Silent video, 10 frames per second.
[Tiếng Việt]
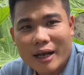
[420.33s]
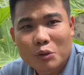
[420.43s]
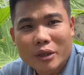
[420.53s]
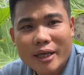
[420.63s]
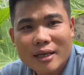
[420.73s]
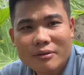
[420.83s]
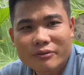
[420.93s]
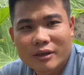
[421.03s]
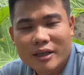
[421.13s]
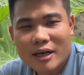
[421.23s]
ngao tiến
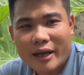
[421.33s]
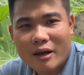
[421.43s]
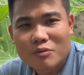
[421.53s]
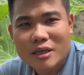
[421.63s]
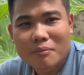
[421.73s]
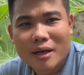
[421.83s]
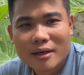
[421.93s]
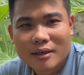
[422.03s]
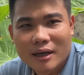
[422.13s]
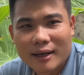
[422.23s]
và với lại ông sạc
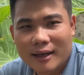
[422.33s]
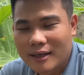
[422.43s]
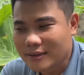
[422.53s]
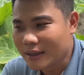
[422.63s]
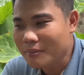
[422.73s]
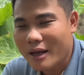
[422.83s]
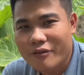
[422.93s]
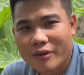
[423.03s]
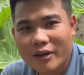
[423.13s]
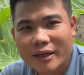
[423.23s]
binh à, sẽ bay
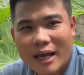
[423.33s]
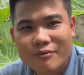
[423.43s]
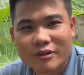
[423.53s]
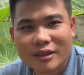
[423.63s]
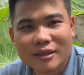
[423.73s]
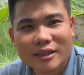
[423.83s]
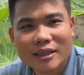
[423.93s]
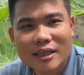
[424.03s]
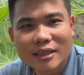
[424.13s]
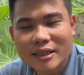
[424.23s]
về việt nam và đưa
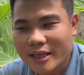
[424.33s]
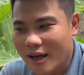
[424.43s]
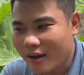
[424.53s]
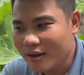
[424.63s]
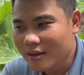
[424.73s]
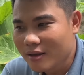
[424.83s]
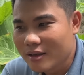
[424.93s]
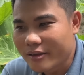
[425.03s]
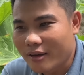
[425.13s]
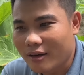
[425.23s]
chứng cứ gì đó
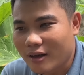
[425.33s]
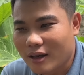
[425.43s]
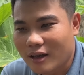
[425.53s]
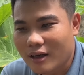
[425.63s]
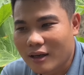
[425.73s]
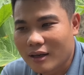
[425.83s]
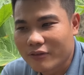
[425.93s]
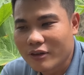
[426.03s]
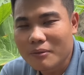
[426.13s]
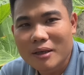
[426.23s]
cho
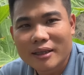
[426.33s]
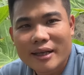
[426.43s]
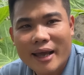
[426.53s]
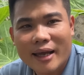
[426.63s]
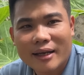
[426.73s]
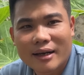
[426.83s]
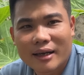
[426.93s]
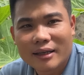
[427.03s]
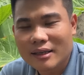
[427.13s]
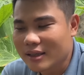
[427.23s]
phía bên gia
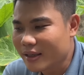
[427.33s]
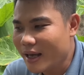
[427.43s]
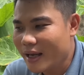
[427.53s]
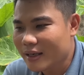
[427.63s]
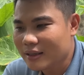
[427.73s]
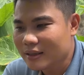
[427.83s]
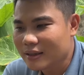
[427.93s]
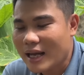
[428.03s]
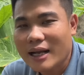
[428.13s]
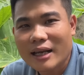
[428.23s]
để gia
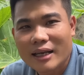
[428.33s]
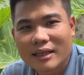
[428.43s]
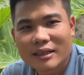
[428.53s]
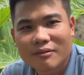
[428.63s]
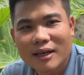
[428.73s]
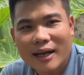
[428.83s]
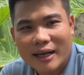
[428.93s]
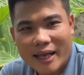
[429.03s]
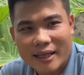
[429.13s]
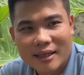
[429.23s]
nó thắng kiện trong cái
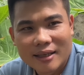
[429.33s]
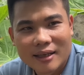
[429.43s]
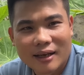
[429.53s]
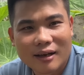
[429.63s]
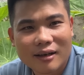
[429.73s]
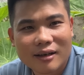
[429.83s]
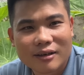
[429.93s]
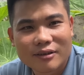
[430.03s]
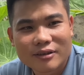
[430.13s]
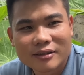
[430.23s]
lần này à,
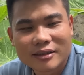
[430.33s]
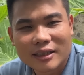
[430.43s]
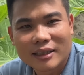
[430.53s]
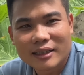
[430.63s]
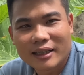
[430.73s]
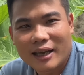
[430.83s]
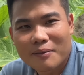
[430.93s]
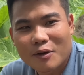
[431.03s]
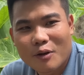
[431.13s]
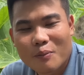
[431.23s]
cô chú anh chị thì
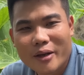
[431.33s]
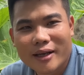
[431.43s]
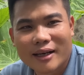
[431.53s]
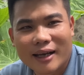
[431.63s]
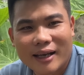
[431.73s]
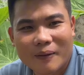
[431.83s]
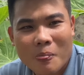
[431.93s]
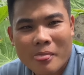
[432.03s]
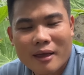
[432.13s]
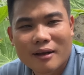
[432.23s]
em cũng không biết là
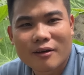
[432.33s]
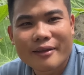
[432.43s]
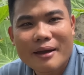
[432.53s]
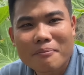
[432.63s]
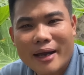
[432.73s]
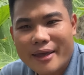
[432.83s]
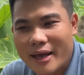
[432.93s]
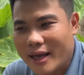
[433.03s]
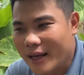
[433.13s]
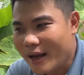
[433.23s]
có dám bay
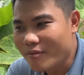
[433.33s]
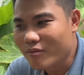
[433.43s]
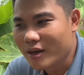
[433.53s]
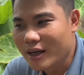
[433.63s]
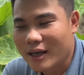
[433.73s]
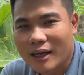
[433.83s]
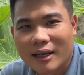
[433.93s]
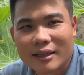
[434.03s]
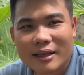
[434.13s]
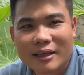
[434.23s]
về hay không hay
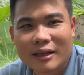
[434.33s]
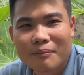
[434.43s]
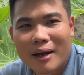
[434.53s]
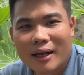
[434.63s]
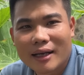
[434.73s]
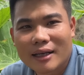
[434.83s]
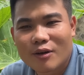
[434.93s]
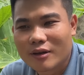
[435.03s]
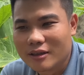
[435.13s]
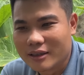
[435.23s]
là đi bằng cái
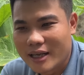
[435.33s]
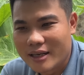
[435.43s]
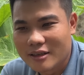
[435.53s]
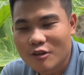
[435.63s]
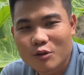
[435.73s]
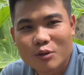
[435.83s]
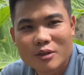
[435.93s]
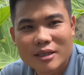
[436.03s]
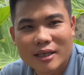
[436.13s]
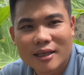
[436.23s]
con đường gì nữa cô chú
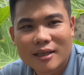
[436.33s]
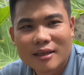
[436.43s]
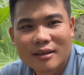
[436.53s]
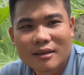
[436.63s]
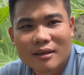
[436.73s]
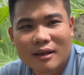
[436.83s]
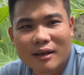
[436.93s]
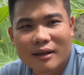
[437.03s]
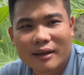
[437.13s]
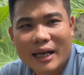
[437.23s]
anh chị
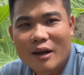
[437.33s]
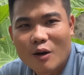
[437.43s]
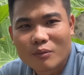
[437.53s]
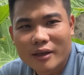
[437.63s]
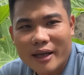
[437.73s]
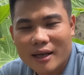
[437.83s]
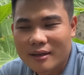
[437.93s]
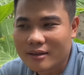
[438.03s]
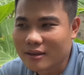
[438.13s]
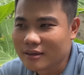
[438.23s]
à, nghe đồn thôi nha
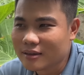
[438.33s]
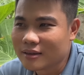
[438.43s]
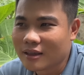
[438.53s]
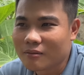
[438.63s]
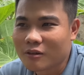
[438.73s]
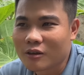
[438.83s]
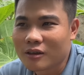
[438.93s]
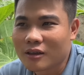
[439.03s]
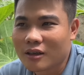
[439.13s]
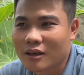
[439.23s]
chứ không có
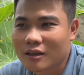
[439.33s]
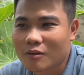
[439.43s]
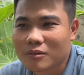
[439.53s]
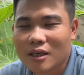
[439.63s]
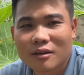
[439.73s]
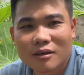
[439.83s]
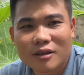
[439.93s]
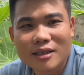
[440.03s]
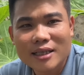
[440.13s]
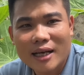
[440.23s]
ờ, thông tin có
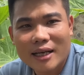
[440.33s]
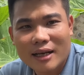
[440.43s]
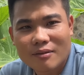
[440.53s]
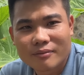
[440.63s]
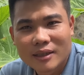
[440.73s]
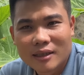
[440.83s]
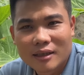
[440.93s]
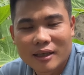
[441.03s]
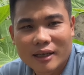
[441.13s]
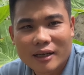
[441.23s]
chính xác hay không
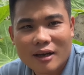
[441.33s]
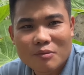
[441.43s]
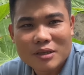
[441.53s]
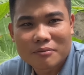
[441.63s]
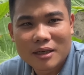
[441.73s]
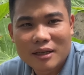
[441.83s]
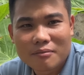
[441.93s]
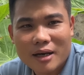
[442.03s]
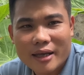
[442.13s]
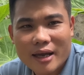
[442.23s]
thì nghe nói ông sạc binh
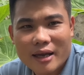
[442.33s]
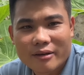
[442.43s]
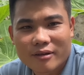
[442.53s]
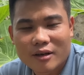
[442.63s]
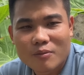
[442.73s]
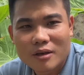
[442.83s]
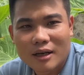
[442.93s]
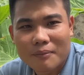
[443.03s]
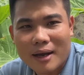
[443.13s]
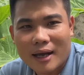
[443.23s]
ông bay về và cũng như
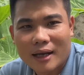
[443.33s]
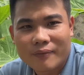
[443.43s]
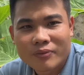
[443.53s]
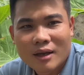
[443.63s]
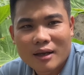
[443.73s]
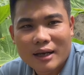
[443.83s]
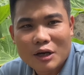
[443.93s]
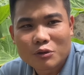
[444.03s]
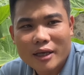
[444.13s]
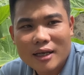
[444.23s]
là bà
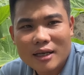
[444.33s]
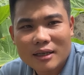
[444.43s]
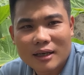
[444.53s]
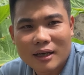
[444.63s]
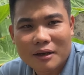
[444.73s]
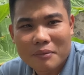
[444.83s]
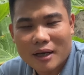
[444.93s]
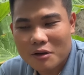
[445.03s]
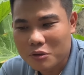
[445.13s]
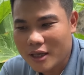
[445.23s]
ngao tiếng á à, bà
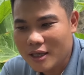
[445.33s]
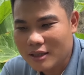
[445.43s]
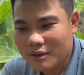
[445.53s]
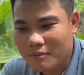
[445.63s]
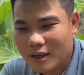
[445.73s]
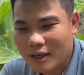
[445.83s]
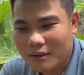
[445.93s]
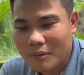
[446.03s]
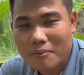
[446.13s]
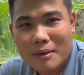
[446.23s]
ngao tiếng
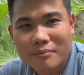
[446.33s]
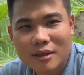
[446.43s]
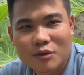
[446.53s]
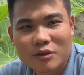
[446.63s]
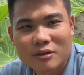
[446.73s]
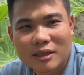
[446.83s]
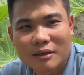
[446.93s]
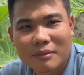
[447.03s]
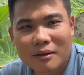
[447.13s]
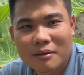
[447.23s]
bà mặt mâm đó cô chú anh
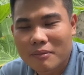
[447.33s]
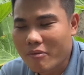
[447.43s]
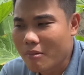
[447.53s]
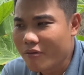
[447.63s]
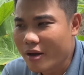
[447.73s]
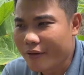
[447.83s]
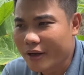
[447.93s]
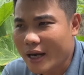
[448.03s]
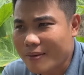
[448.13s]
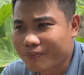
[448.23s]
chị bà bà về
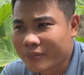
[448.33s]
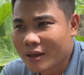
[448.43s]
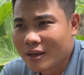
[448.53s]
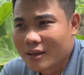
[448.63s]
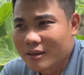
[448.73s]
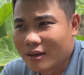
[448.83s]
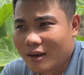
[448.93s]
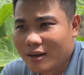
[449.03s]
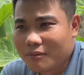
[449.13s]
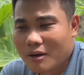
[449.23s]
việt nam trời
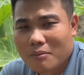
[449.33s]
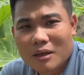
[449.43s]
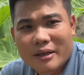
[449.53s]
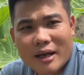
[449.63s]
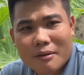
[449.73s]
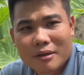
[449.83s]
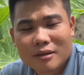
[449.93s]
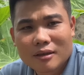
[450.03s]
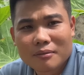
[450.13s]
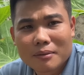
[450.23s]
ơi mà không biết về mà
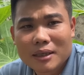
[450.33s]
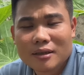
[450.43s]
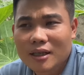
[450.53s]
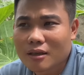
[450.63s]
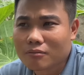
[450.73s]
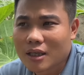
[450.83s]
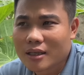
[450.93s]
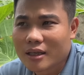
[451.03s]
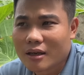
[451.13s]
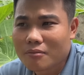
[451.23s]
đưa bà đưa cái thông
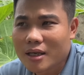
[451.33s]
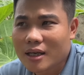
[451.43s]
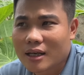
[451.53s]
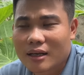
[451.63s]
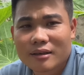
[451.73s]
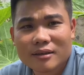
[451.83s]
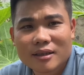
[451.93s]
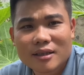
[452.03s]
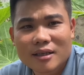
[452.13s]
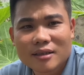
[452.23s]
tin gì không biết hay là đưa
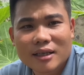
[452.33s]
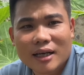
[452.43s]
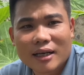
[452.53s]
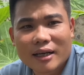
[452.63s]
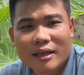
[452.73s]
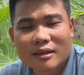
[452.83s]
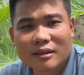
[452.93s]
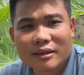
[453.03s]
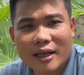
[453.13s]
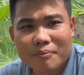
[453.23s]
chứng cứ ra để
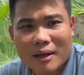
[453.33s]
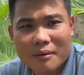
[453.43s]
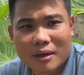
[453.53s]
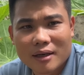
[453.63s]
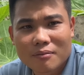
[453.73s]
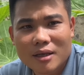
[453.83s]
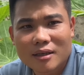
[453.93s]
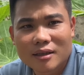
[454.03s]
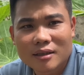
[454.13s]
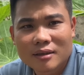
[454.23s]
tự dạch mặt mình không biết
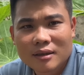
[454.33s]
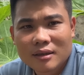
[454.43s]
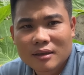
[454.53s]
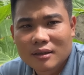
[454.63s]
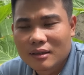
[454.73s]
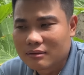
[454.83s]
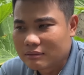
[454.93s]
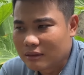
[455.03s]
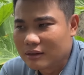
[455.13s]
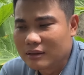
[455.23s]
nữa
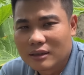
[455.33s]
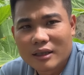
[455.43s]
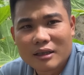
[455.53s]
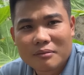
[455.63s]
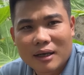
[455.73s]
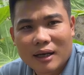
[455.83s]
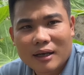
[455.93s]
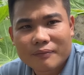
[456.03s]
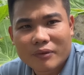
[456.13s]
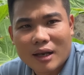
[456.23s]
từ khi
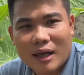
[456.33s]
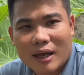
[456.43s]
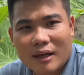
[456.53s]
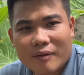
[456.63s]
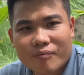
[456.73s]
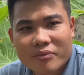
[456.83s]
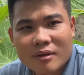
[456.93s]
mà là